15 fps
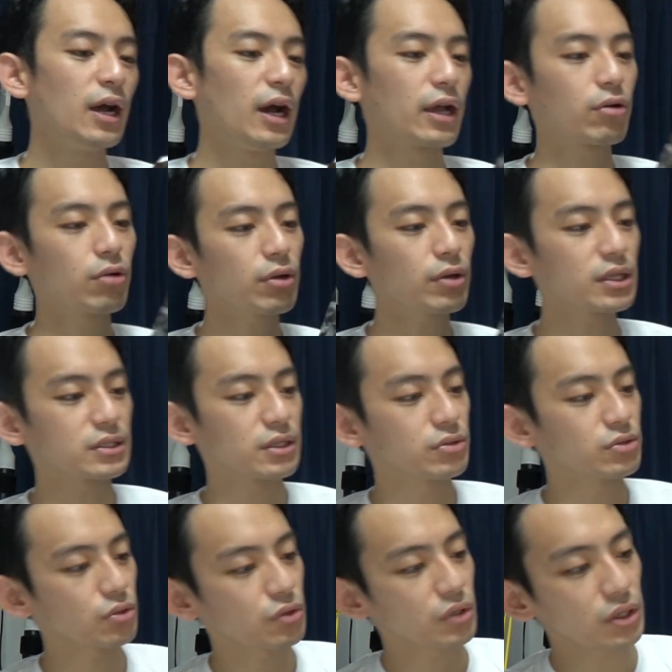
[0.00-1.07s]
はい、これはですね、
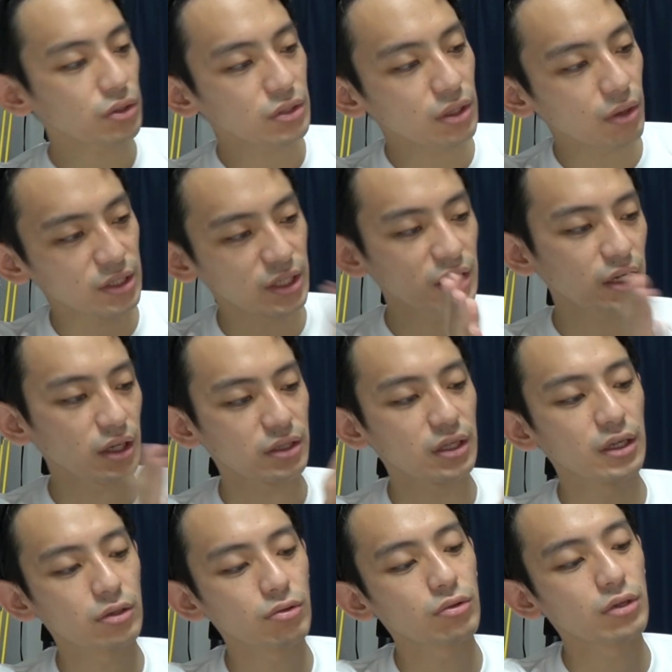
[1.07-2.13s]
付属品としては、赤夜
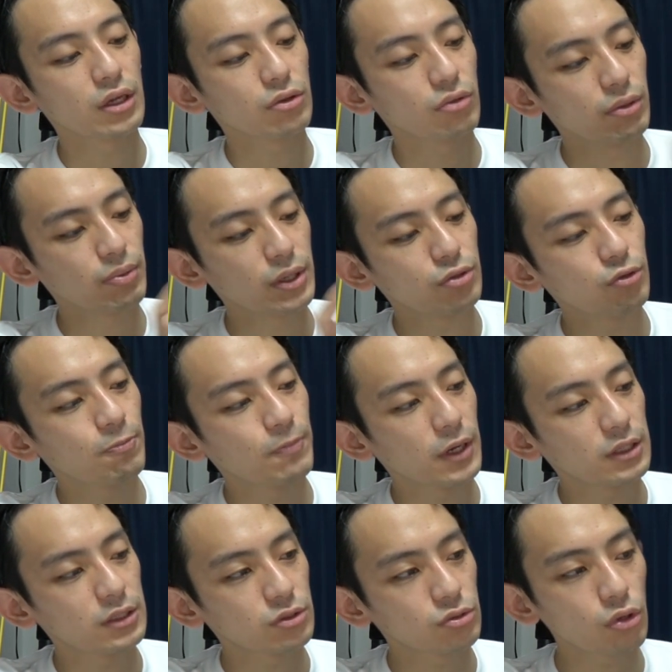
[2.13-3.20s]
天狂犬の
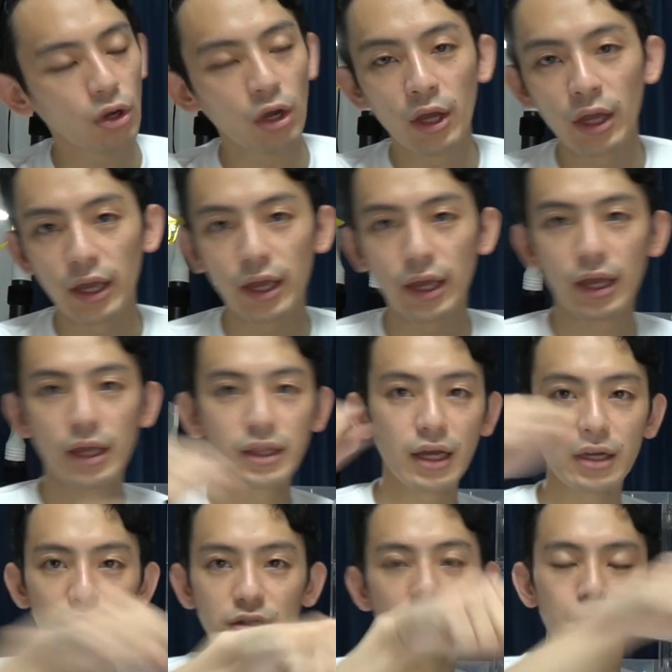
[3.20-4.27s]
エフェクトパーツと、えー、
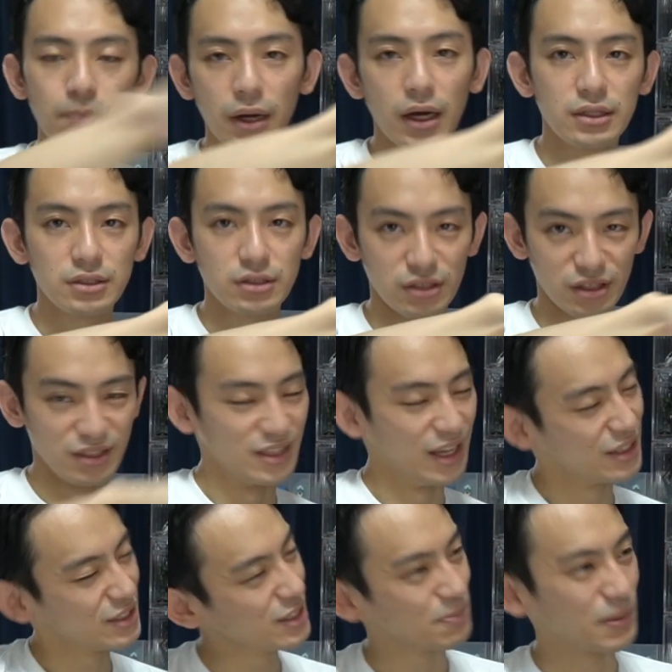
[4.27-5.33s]
殴るパーツ。
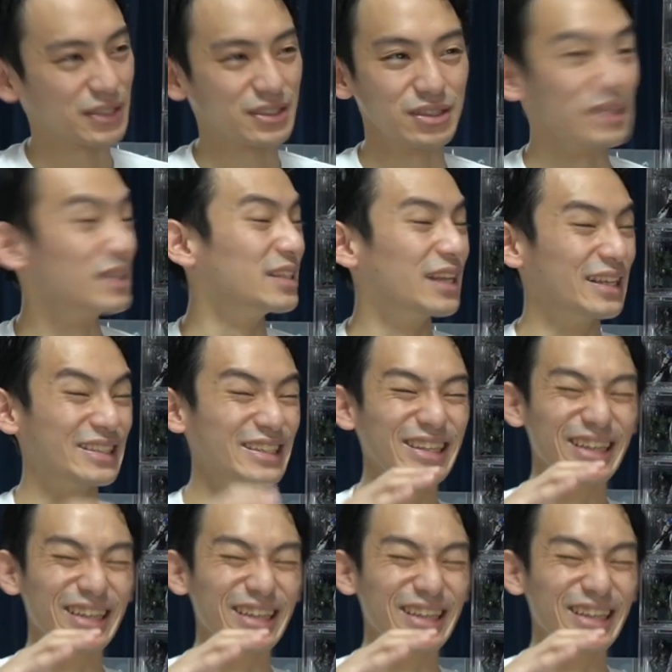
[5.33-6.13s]
殴るパーツって何